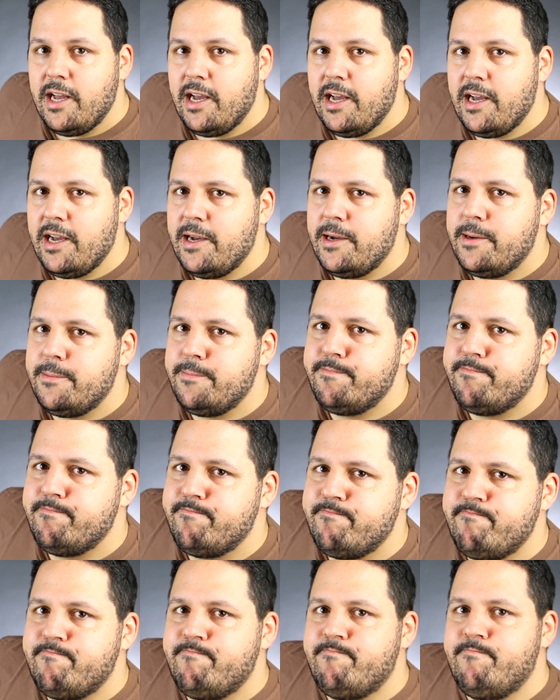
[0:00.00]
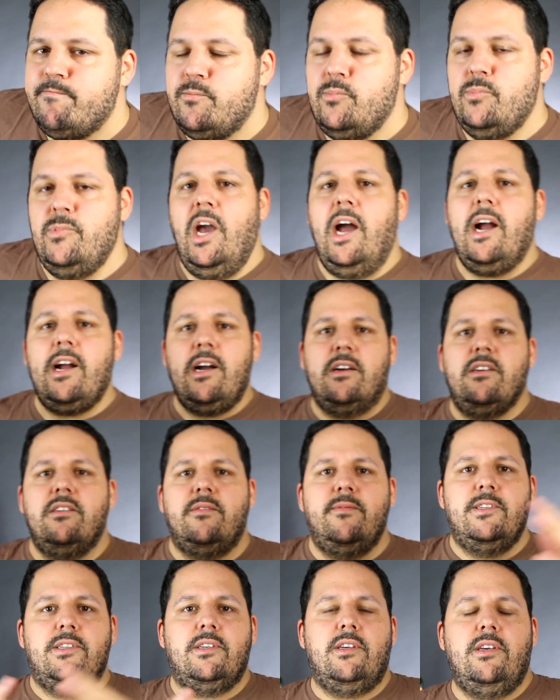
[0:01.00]
Ähm,
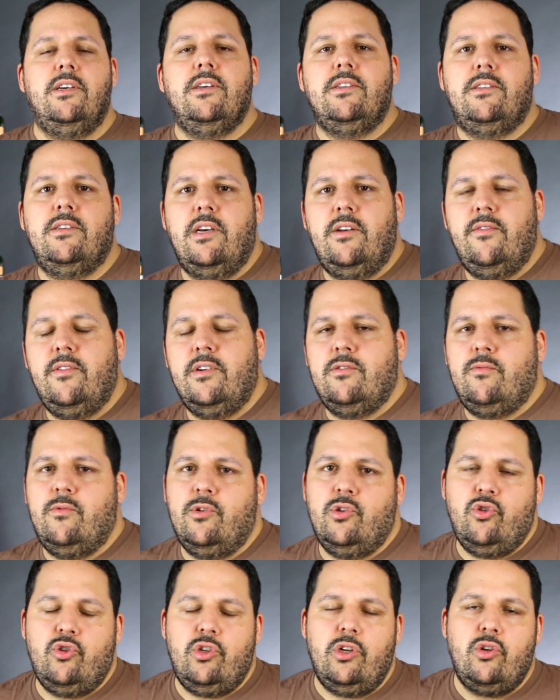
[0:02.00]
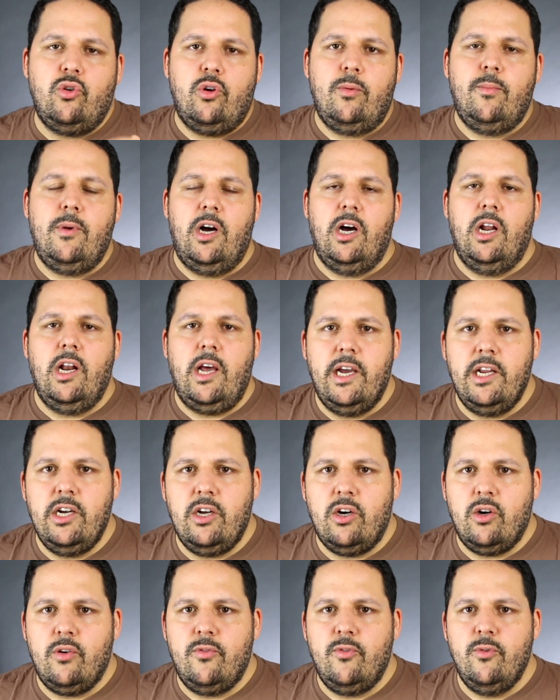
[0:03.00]
Jahrgangswhisky ist etwas, was ich dann doch mal
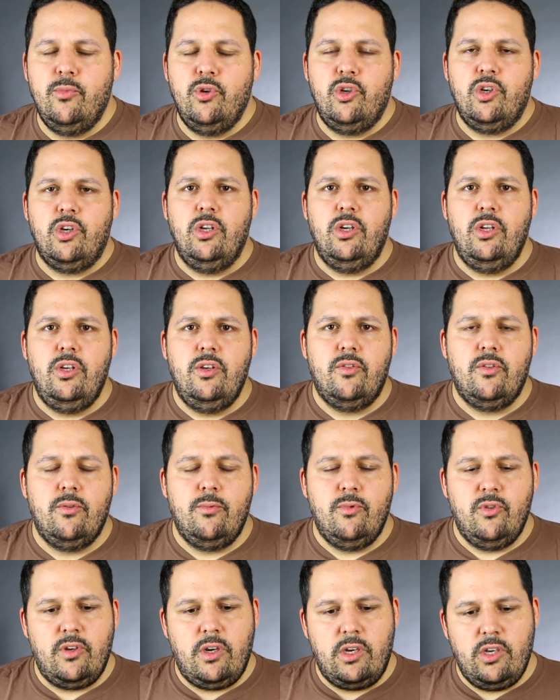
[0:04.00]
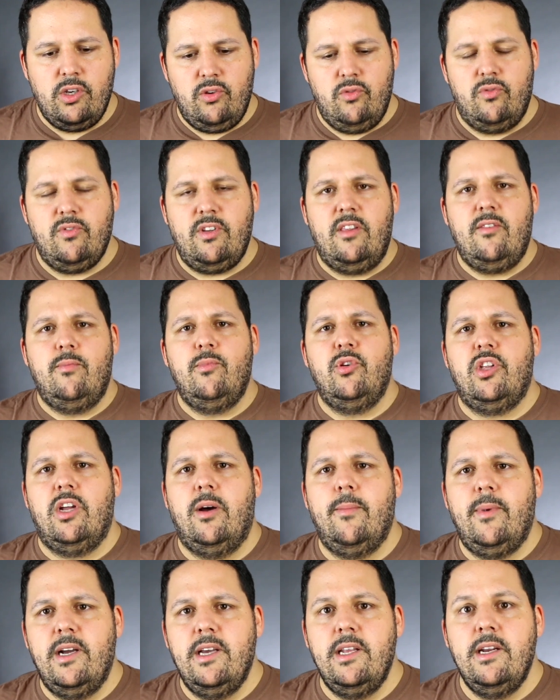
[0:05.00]
alleine auch für mich genieße. Mir sage ich, setze mich
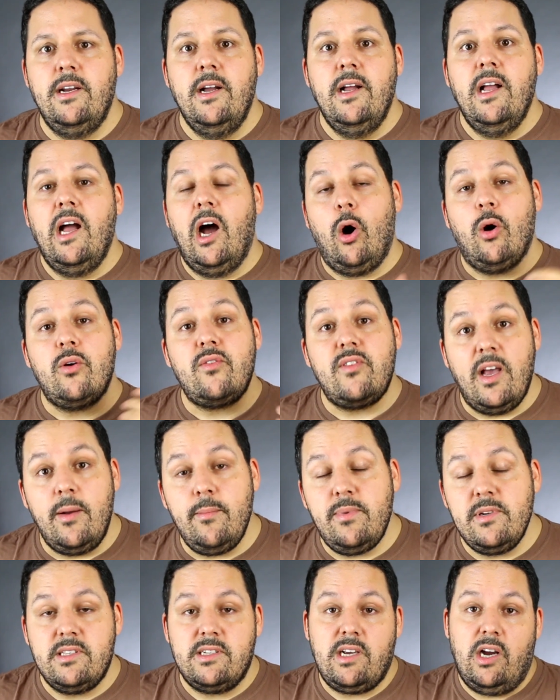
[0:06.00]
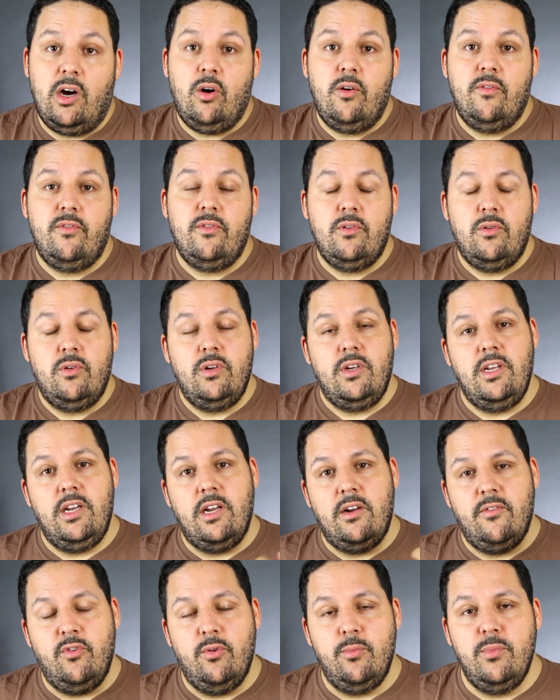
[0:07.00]
da mal hin, auch Samples kaufe und die
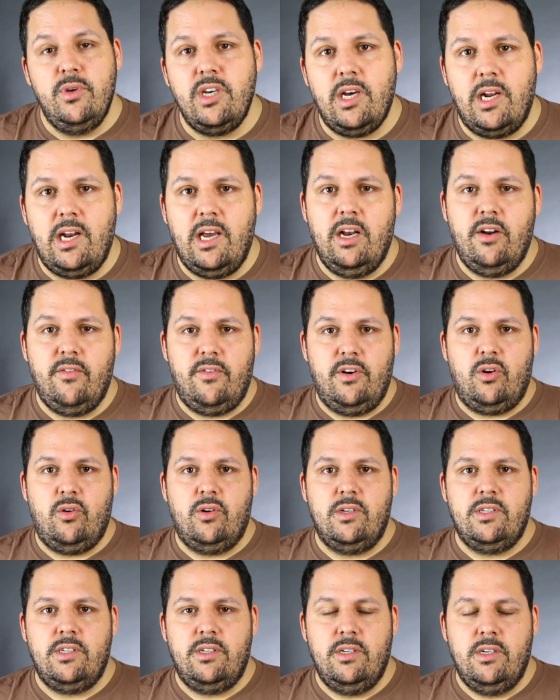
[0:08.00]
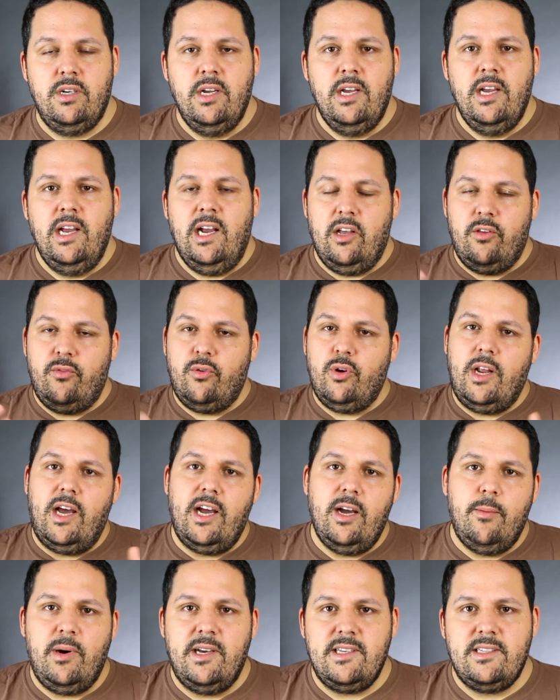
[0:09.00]
dann für mich alleine verkoste. Also von
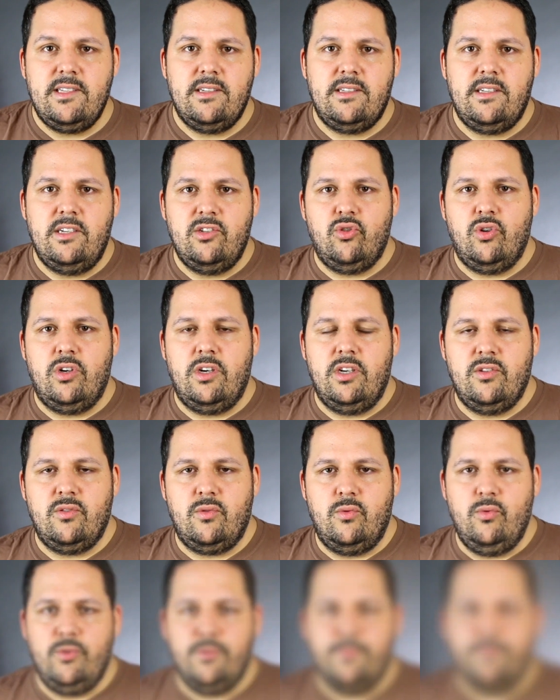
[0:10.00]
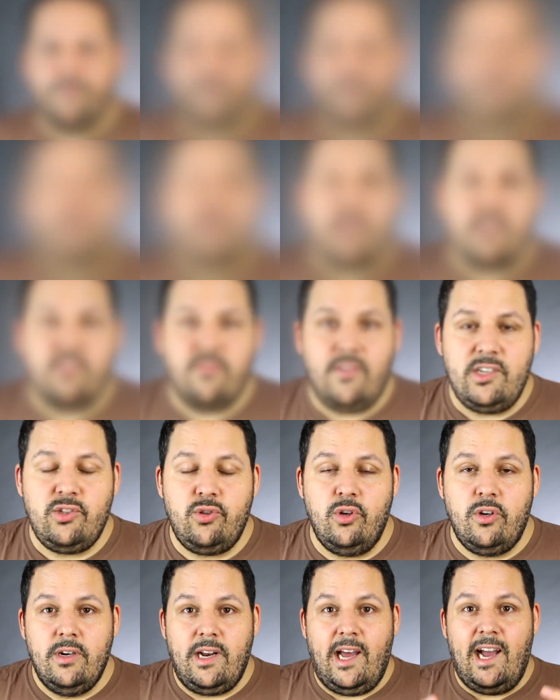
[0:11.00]
daher passt das dann schon ganz gut. Das war's
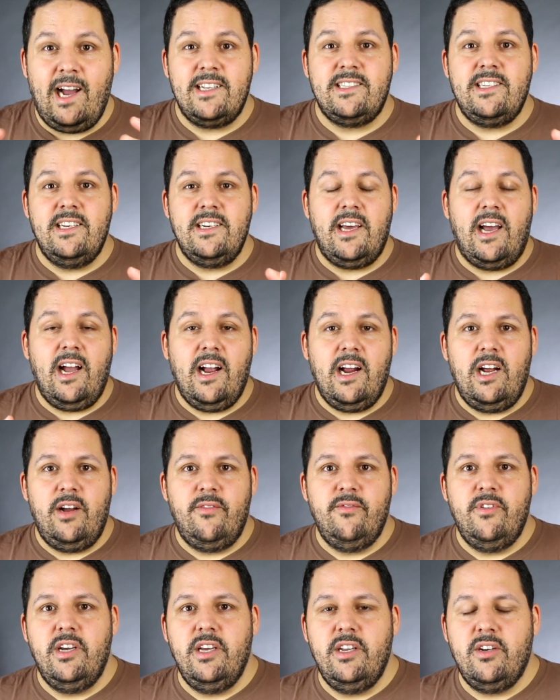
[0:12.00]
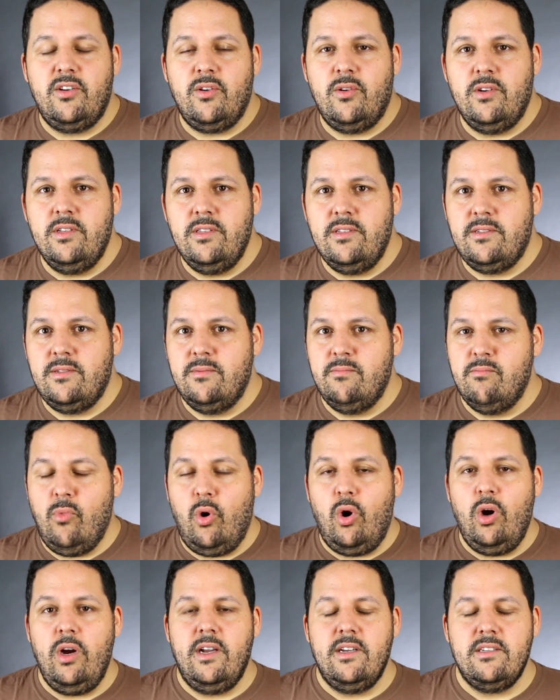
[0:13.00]
schon. 18 Tage haben wir hinter uns.
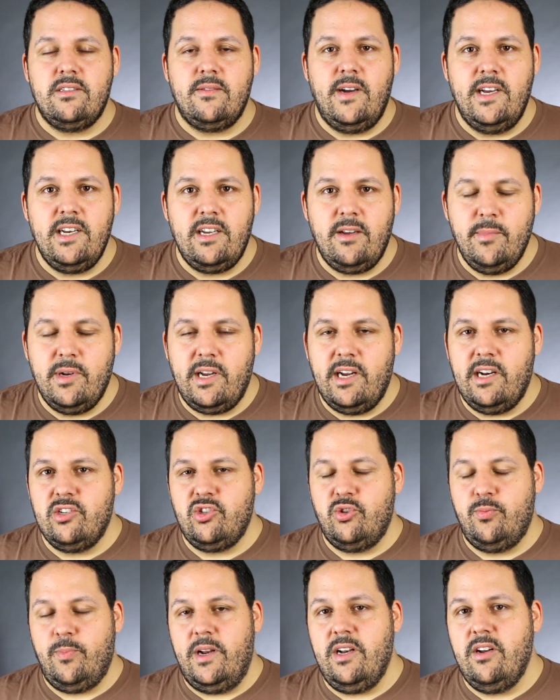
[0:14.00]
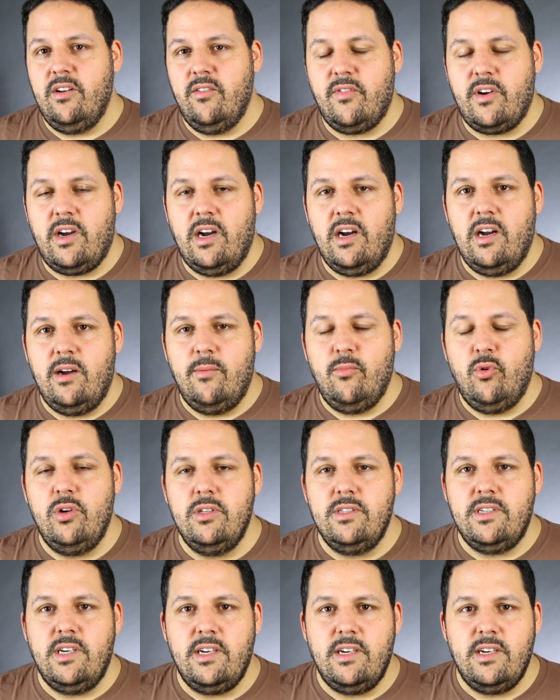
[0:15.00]
Morgen geht's weiter mit einer spannenden Frage am
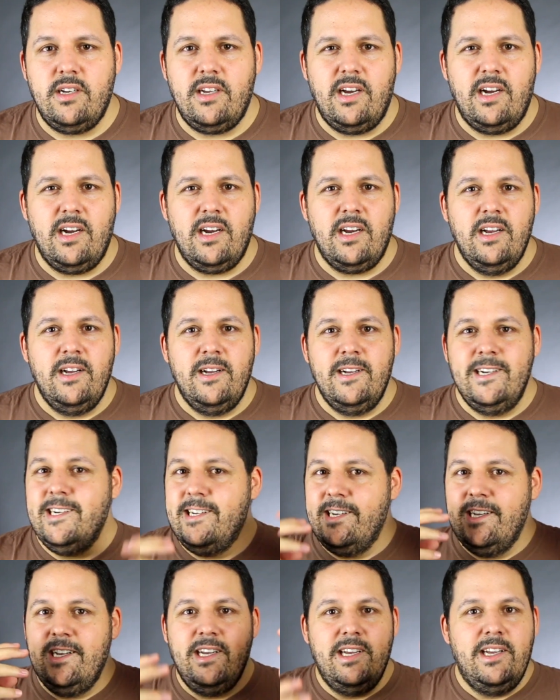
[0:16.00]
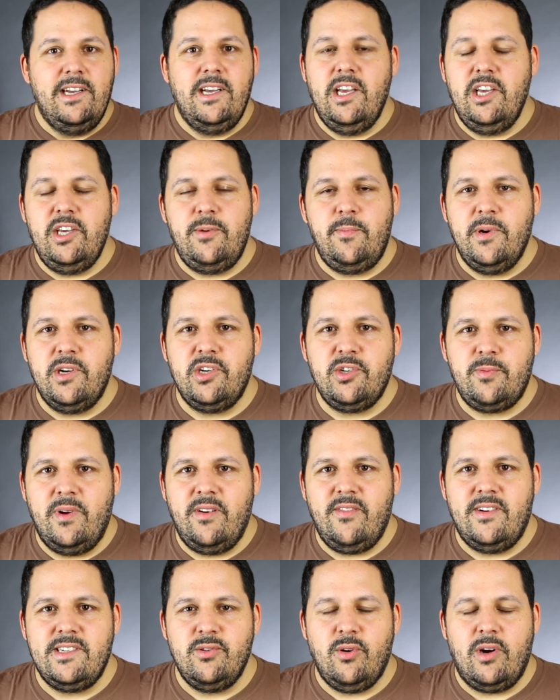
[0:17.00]
19. Tag. Ich bin
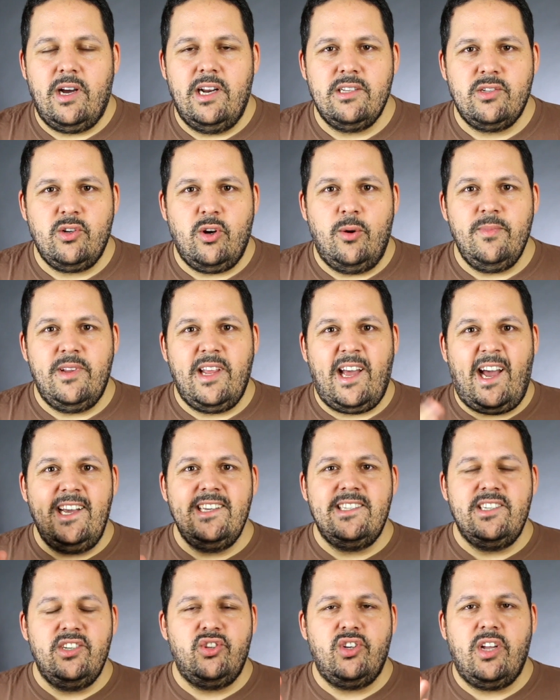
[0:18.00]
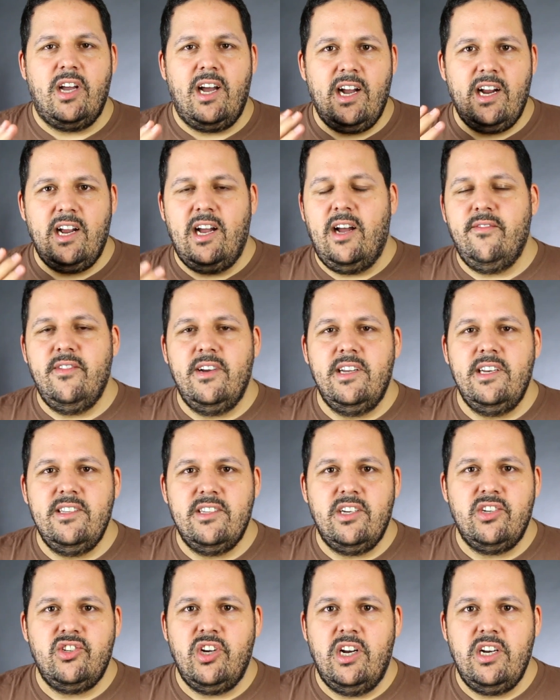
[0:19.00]
gespannt, was noch alles kommt. 30 Tage haben wir in
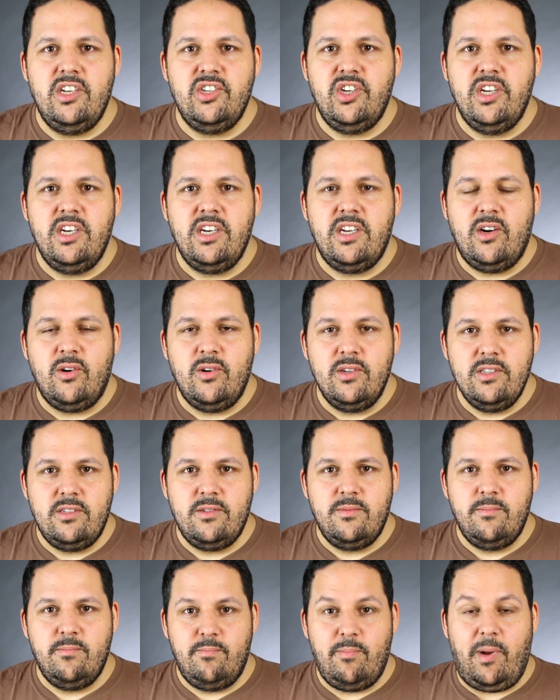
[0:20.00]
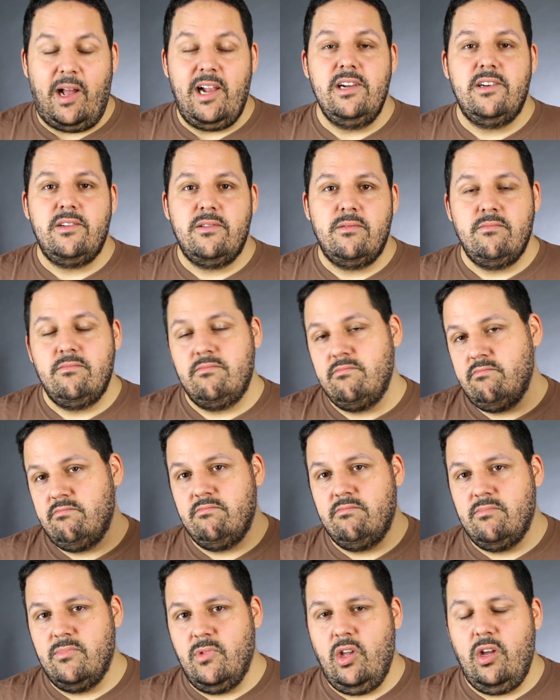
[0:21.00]
dieser Challenge hinter uns. Bald.
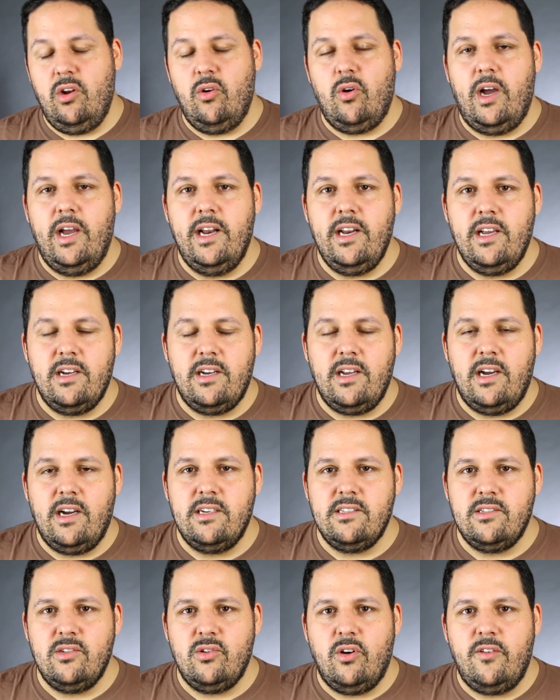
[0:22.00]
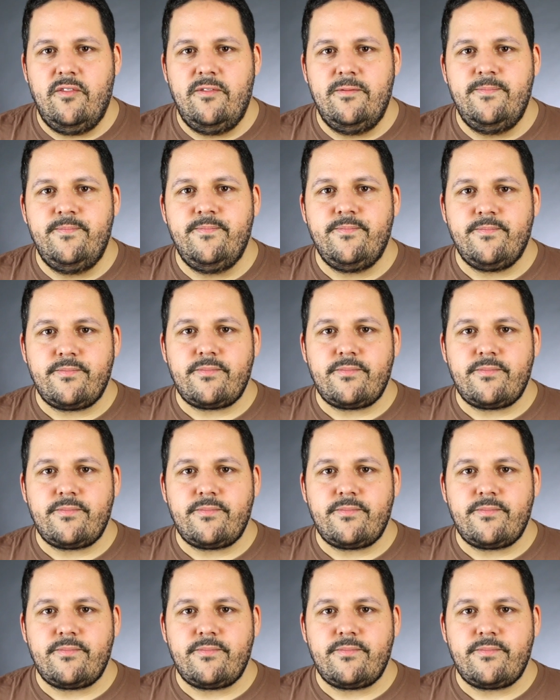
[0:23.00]
Na, noch einige Tage sind offen.